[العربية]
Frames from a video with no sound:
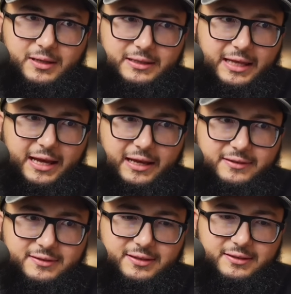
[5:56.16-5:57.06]

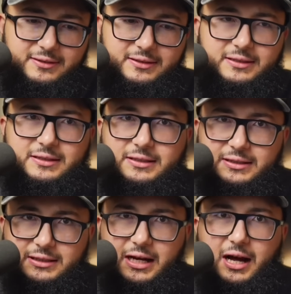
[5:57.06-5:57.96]
last
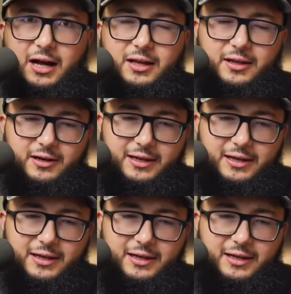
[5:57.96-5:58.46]
آخر